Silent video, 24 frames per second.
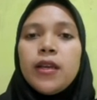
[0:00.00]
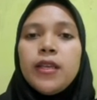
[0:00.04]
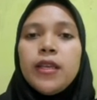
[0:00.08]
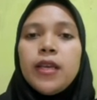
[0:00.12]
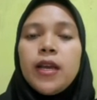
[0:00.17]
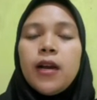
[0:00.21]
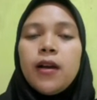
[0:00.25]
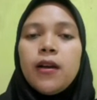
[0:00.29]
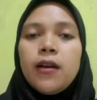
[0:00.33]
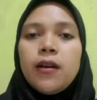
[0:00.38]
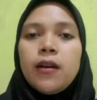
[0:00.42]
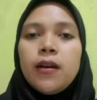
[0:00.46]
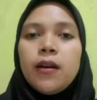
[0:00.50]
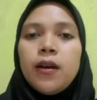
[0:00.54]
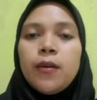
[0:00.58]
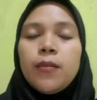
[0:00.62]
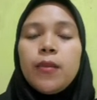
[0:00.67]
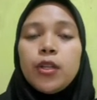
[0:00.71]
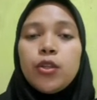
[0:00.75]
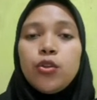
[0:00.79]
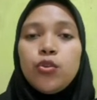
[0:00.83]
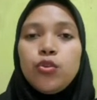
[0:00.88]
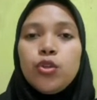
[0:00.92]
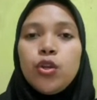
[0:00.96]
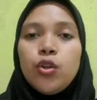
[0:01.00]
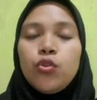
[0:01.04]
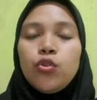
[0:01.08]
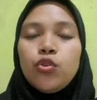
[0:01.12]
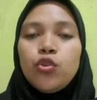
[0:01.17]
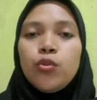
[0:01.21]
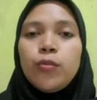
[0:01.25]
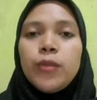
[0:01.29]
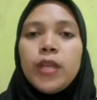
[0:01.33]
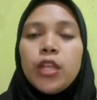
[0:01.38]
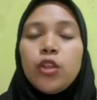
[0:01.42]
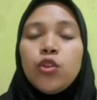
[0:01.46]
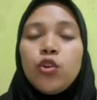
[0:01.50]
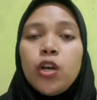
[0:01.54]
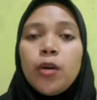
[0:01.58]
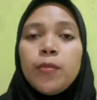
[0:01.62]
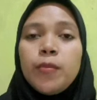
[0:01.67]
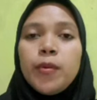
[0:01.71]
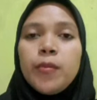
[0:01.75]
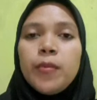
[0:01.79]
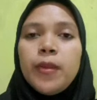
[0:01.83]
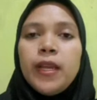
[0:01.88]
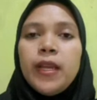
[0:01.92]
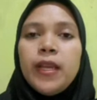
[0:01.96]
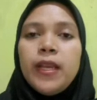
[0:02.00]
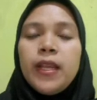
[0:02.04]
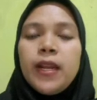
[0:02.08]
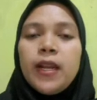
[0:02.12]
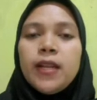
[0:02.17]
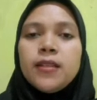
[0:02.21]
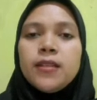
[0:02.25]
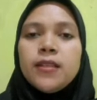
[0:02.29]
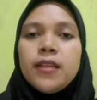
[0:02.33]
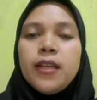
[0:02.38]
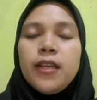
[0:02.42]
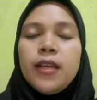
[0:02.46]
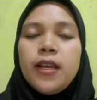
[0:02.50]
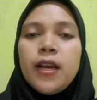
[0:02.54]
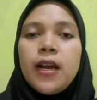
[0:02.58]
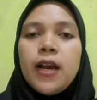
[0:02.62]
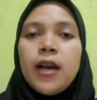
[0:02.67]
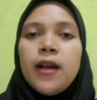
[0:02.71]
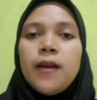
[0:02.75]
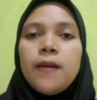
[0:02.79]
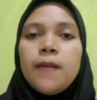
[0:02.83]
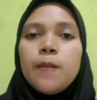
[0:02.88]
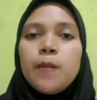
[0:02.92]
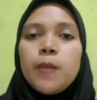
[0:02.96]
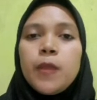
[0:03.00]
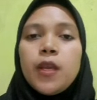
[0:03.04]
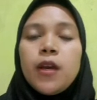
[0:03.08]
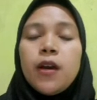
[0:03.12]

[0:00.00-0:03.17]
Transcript: yang uh, bertujuan untuk menyatukan pemikiran sehingga